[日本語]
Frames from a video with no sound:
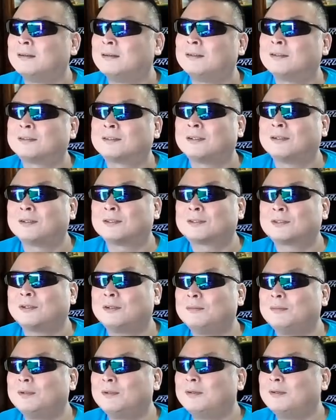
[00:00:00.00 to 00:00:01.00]
本当そ
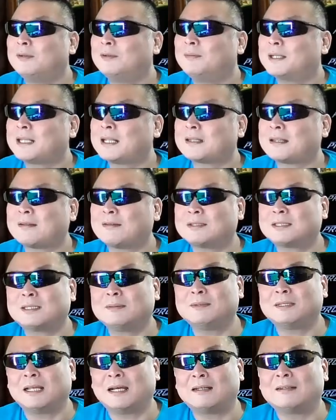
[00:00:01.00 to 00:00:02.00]
こもまた楽
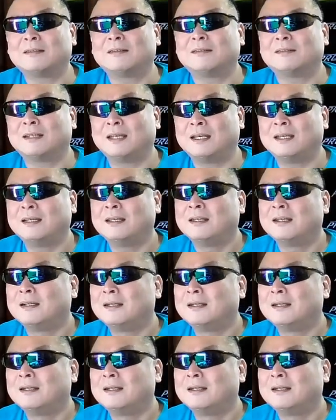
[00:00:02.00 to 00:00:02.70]
しみであるよね。